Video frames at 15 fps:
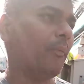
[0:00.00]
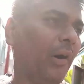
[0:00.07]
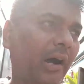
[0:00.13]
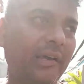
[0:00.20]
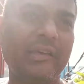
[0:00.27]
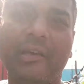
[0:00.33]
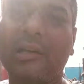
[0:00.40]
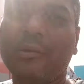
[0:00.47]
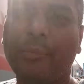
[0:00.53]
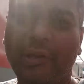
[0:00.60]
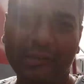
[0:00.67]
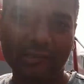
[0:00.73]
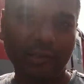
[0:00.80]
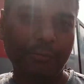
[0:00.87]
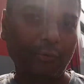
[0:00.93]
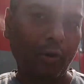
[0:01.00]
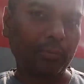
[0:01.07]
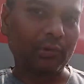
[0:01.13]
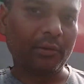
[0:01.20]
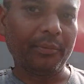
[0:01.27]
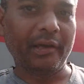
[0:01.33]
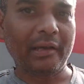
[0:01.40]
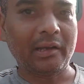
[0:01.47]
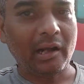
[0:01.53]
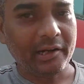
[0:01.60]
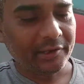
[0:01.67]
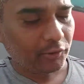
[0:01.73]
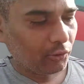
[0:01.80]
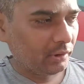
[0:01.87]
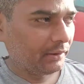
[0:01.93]
बाकी अगर मेजर प्रॉब्लम है
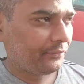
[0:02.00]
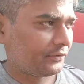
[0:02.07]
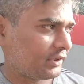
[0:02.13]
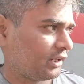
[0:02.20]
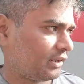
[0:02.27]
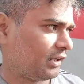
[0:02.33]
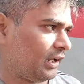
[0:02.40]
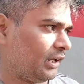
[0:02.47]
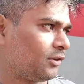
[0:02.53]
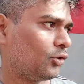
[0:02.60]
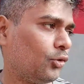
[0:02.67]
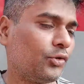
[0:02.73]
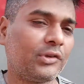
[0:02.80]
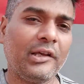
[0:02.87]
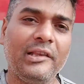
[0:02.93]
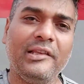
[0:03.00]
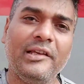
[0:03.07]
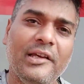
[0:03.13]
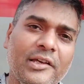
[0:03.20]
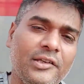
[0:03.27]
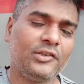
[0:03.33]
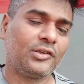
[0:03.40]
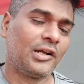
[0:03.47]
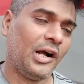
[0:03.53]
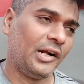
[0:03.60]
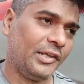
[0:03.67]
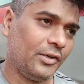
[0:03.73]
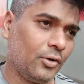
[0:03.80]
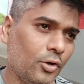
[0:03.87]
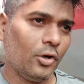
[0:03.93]
गाड़ी को लिफ्ट करना है तो उसके लिए
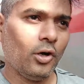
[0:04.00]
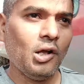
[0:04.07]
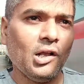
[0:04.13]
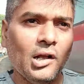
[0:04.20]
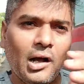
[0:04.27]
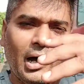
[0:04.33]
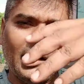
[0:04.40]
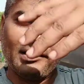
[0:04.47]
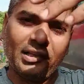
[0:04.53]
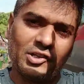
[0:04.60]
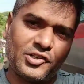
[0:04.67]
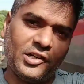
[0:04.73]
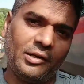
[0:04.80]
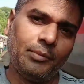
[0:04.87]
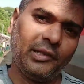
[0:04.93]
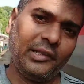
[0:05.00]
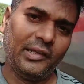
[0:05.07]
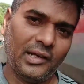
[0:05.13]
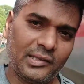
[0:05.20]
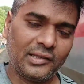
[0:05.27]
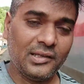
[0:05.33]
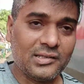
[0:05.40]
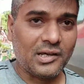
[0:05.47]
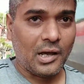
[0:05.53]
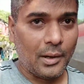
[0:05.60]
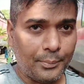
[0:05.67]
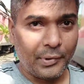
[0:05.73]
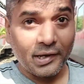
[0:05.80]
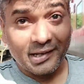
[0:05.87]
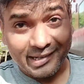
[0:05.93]
गाड़ी को अंदर शेड में ले जाते हैं जहाँ
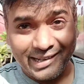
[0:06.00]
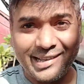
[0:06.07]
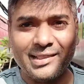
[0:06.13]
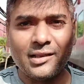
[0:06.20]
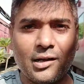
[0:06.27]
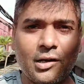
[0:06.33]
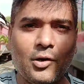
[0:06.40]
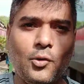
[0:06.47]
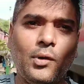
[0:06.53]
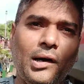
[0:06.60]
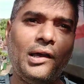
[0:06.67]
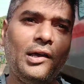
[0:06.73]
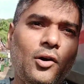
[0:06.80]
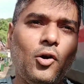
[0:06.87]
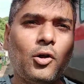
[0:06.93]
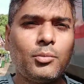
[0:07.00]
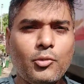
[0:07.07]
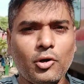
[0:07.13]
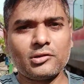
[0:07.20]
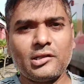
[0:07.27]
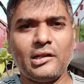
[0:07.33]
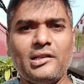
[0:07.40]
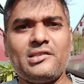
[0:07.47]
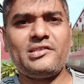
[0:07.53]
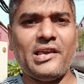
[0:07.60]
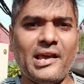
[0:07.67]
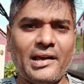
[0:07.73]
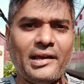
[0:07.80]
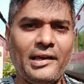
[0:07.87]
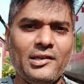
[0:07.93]
पे क्रेन लगा हुआ है और बहुत सारे
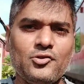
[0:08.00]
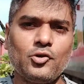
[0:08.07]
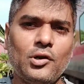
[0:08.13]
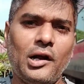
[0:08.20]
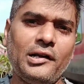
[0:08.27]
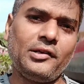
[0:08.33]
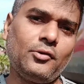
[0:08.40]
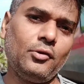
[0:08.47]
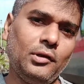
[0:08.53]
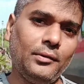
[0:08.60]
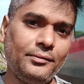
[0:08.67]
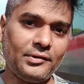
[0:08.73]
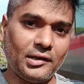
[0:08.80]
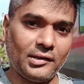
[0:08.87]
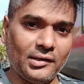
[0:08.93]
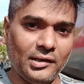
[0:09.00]
जैक हैं जो गाड़ी को लिफ्ट कर